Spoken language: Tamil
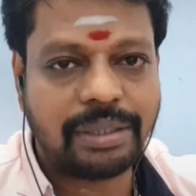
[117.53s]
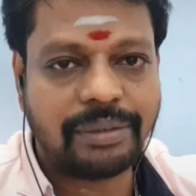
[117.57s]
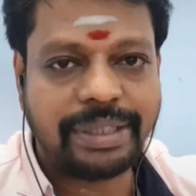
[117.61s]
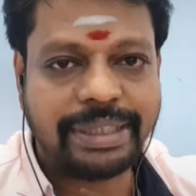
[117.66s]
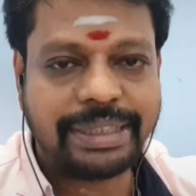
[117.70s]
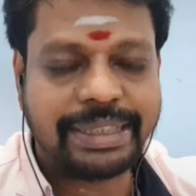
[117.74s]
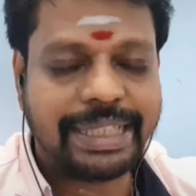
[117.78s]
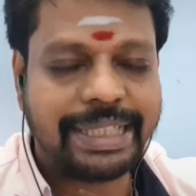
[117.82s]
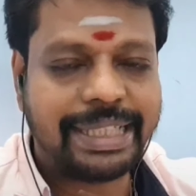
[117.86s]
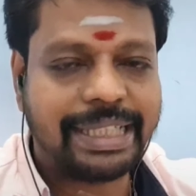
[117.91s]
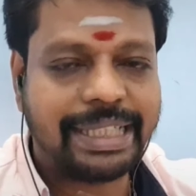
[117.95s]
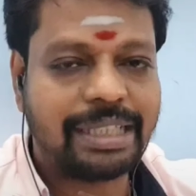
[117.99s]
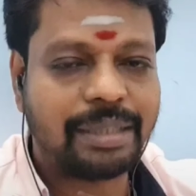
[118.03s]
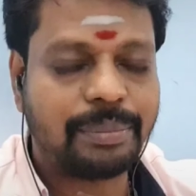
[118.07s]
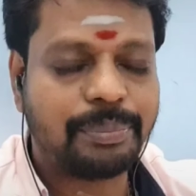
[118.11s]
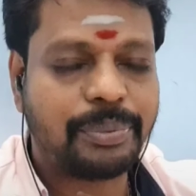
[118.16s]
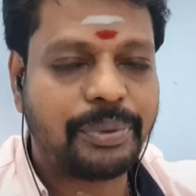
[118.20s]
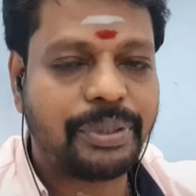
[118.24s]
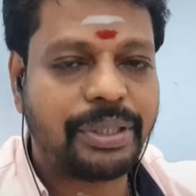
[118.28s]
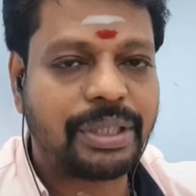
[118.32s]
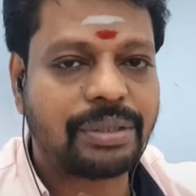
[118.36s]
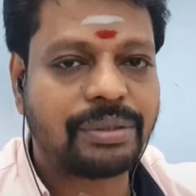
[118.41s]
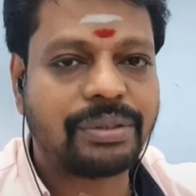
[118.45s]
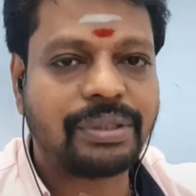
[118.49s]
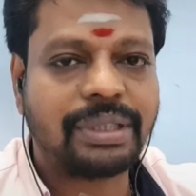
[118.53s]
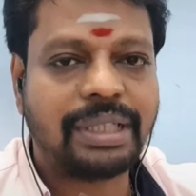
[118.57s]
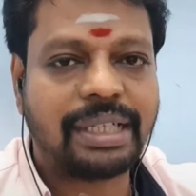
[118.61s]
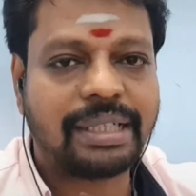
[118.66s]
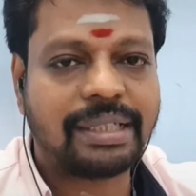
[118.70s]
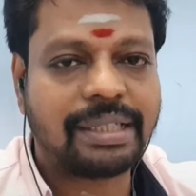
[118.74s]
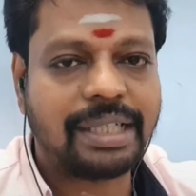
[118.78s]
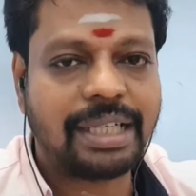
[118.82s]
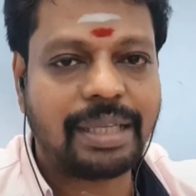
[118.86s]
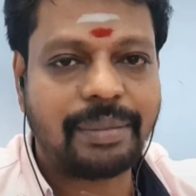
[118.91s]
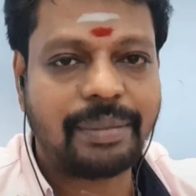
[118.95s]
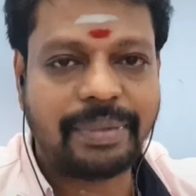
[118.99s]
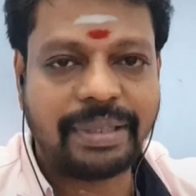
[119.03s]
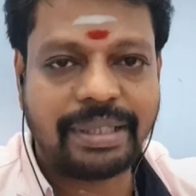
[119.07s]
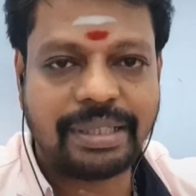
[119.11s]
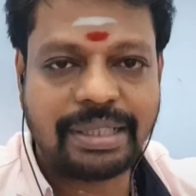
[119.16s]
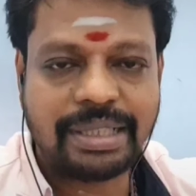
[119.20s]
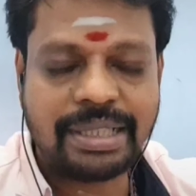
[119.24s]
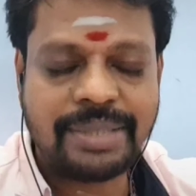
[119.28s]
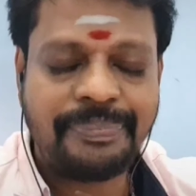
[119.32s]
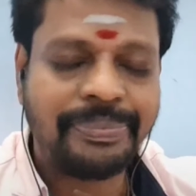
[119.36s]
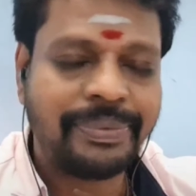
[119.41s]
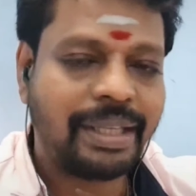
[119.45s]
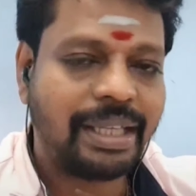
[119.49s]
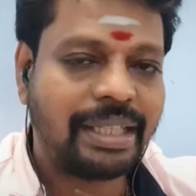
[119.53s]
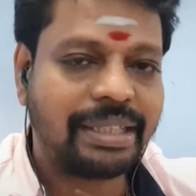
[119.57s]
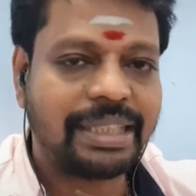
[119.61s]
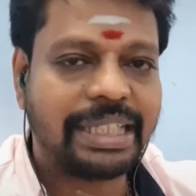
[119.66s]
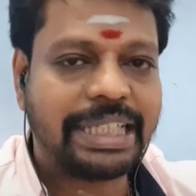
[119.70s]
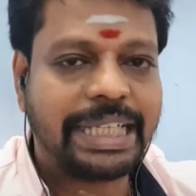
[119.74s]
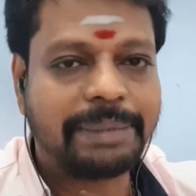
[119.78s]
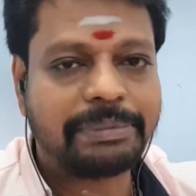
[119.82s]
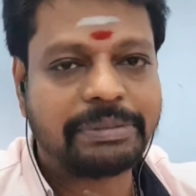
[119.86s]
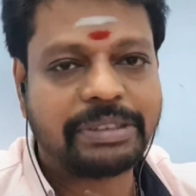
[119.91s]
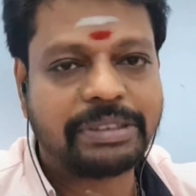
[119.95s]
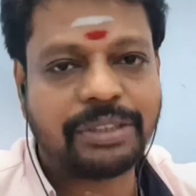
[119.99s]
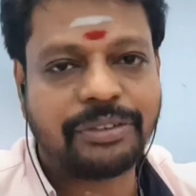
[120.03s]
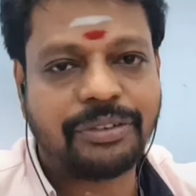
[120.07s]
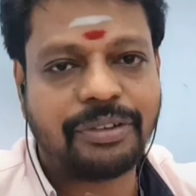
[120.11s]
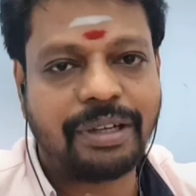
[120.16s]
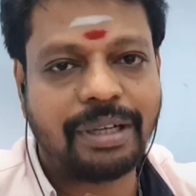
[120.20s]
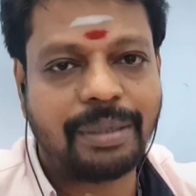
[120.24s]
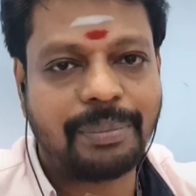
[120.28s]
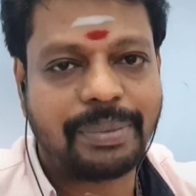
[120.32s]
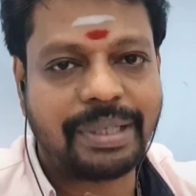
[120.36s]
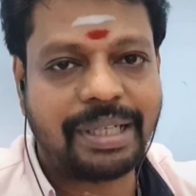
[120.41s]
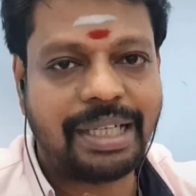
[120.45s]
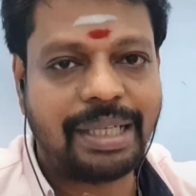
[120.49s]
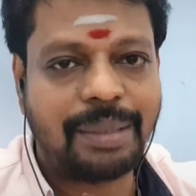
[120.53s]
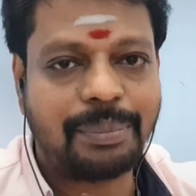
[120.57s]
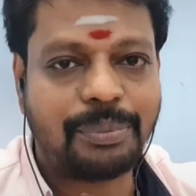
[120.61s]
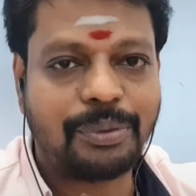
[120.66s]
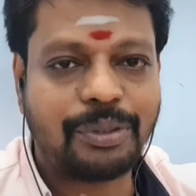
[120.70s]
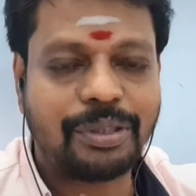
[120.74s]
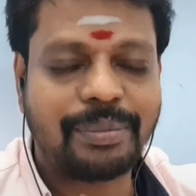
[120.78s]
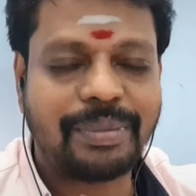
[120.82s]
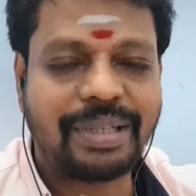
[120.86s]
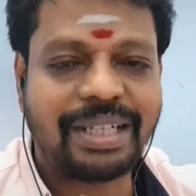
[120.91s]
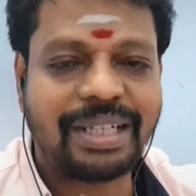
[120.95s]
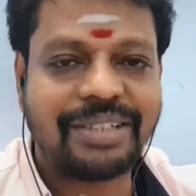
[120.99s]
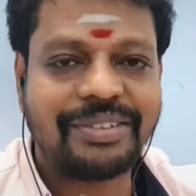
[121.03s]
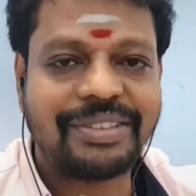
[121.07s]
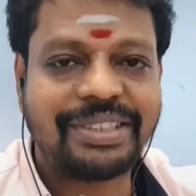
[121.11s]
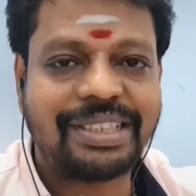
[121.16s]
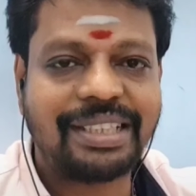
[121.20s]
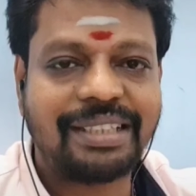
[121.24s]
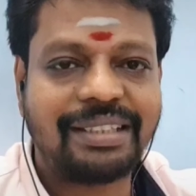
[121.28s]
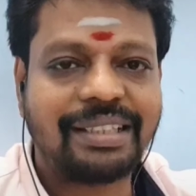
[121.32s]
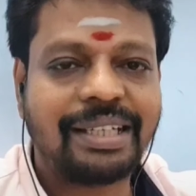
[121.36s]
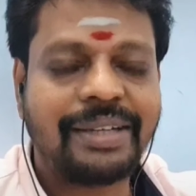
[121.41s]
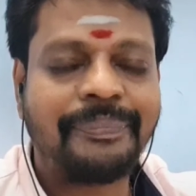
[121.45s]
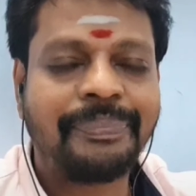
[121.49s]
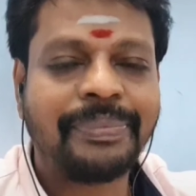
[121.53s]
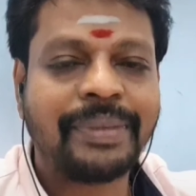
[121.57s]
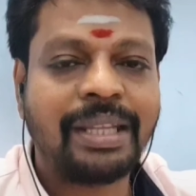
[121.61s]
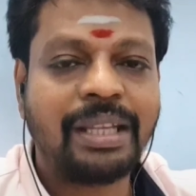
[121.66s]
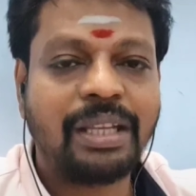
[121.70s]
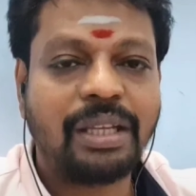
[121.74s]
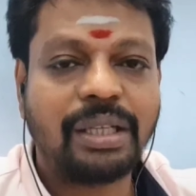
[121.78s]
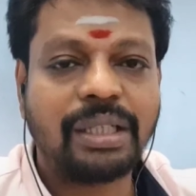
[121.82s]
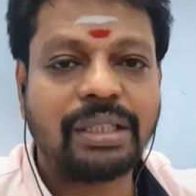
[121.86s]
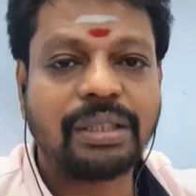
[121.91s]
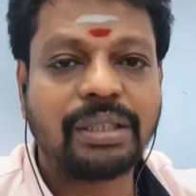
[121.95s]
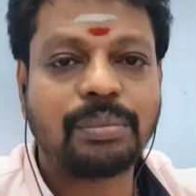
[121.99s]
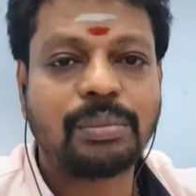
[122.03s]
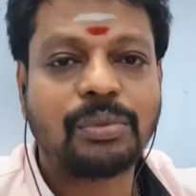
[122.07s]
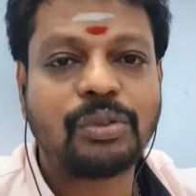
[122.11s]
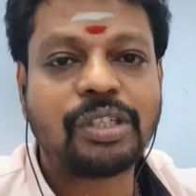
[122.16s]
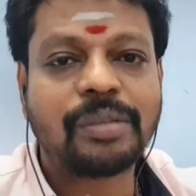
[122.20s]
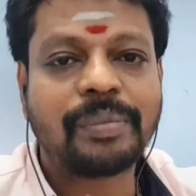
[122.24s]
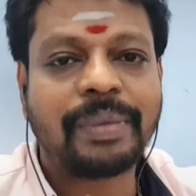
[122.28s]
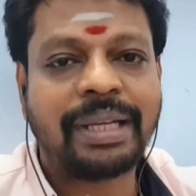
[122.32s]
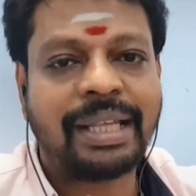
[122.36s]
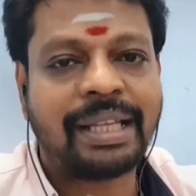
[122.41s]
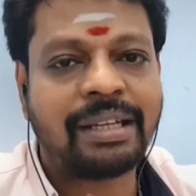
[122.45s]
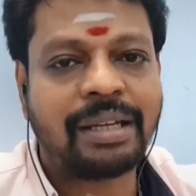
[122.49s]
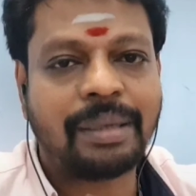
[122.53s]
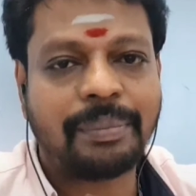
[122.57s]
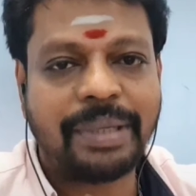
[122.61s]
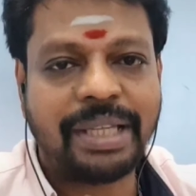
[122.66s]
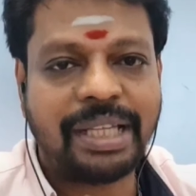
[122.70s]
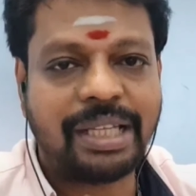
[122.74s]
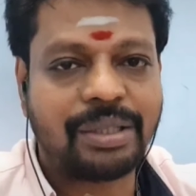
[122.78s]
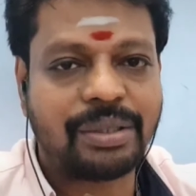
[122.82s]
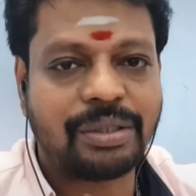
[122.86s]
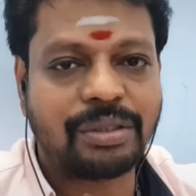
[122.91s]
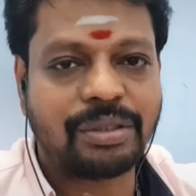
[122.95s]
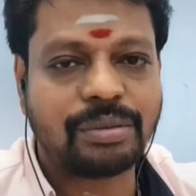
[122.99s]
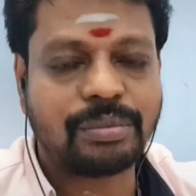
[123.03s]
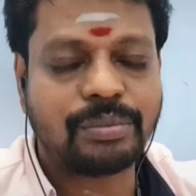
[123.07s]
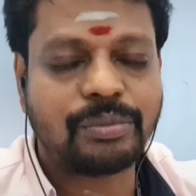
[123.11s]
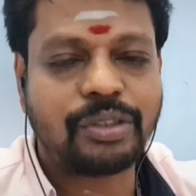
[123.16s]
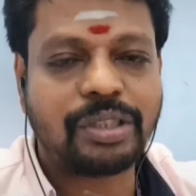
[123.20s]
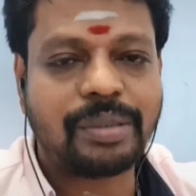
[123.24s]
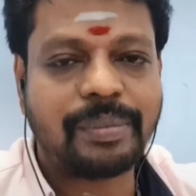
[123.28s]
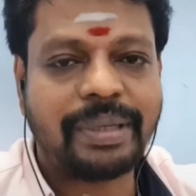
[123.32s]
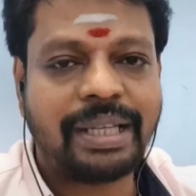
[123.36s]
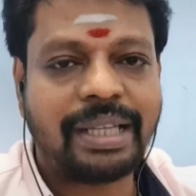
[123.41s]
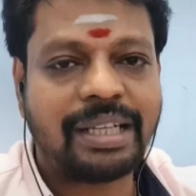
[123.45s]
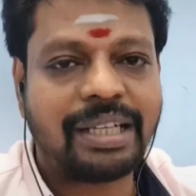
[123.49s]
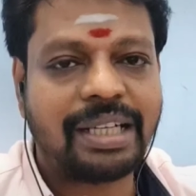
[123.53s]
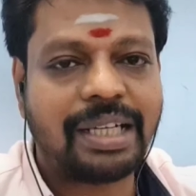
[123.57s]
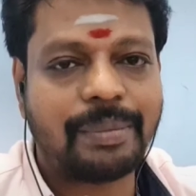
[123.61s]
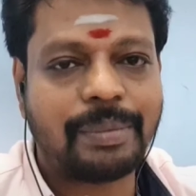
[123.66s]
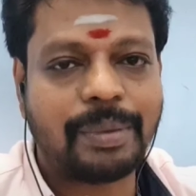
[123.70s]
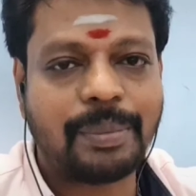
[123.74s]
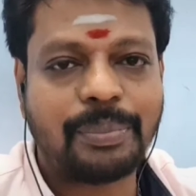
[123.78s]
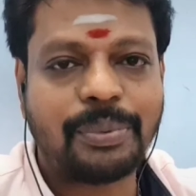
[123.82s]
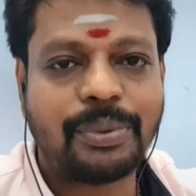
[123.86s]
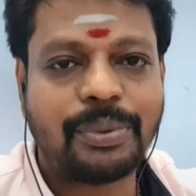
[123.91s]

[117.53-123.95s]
வைத்தியர்கிட்ட போயிடணும் இல்லாட்டினா நமக்கு இந்த டிப்ஸை ஃபாலோ பண்ணாலே போதுமான விஷயந்தான் இது மூணு மணி நேரம் அப்படியே இருக்கணும் மூணு மணி நேரம் நம்ம